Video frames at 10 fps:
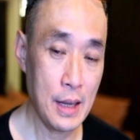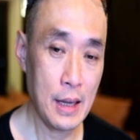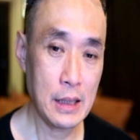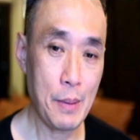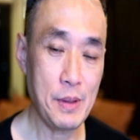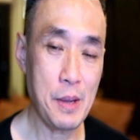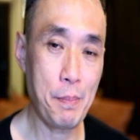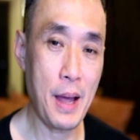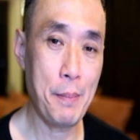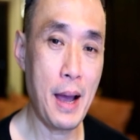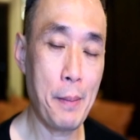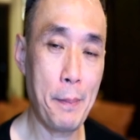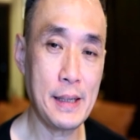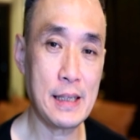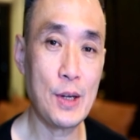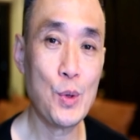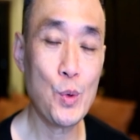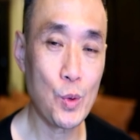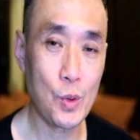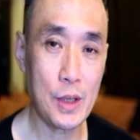ถ้าไม่ใช่ปลายบางปลายจะทะลุ
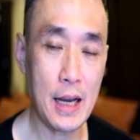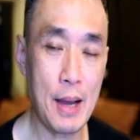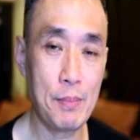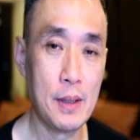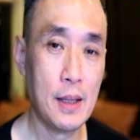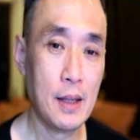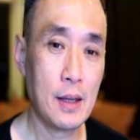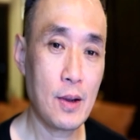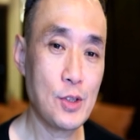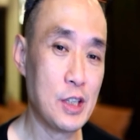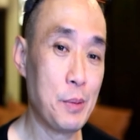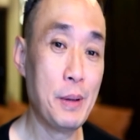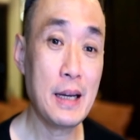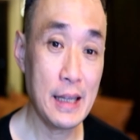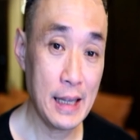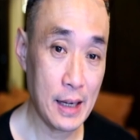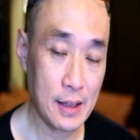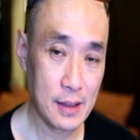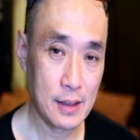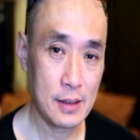นะครับก็จะเด่นเป็นเรื่องเอียง
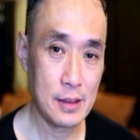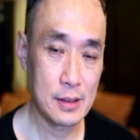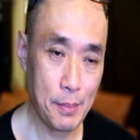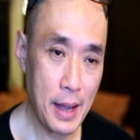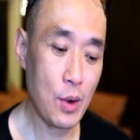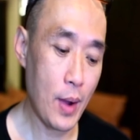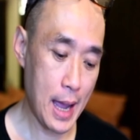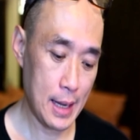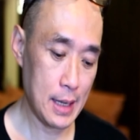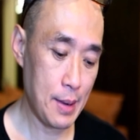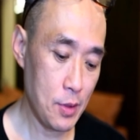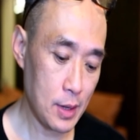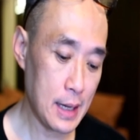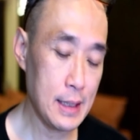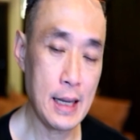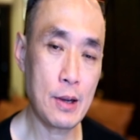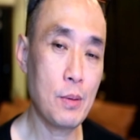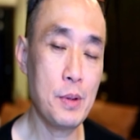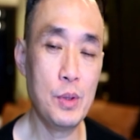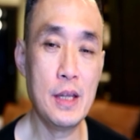ซะมากกว่านะครับเนาะการเอียงก็
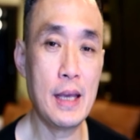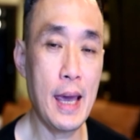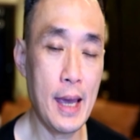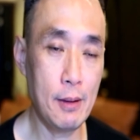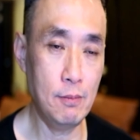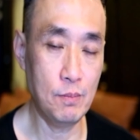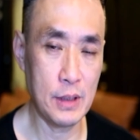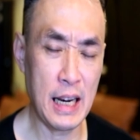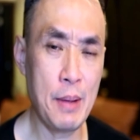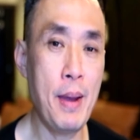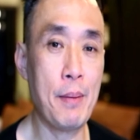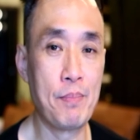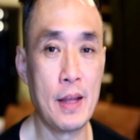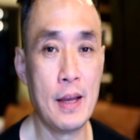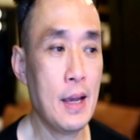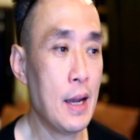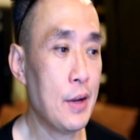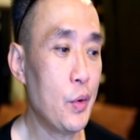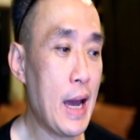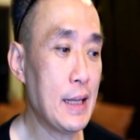มีวิธีแก้ หลายแบบใน
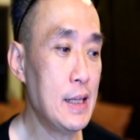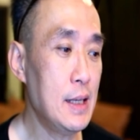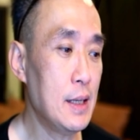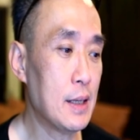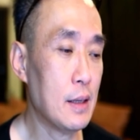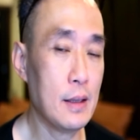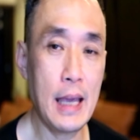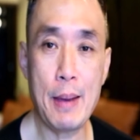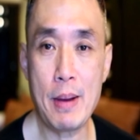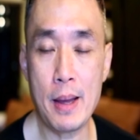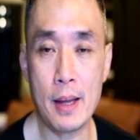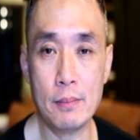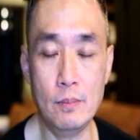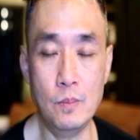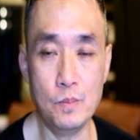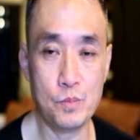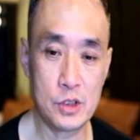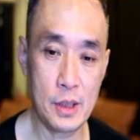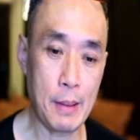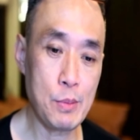รายที่แก้มา
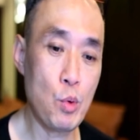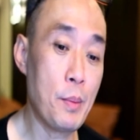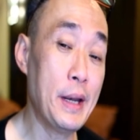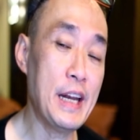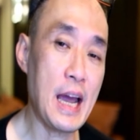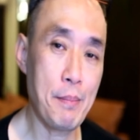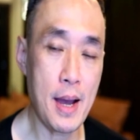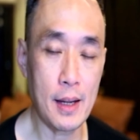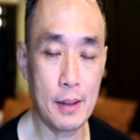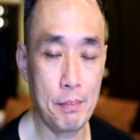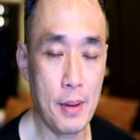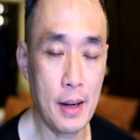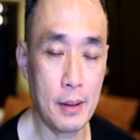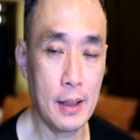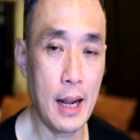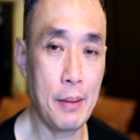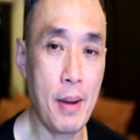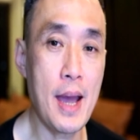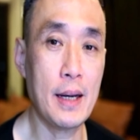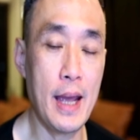จะทำจมูกมาไม่ได้นาน
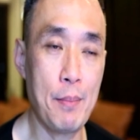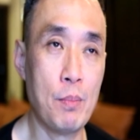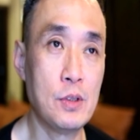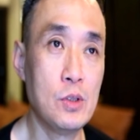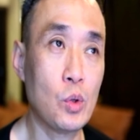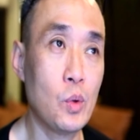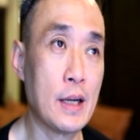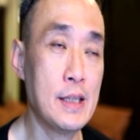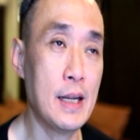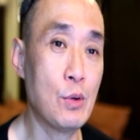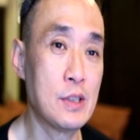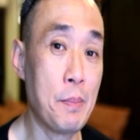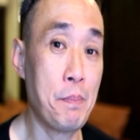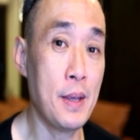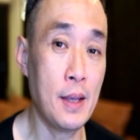มากเนี่ยผมยกตัวอย่างเช่นเอา10ปี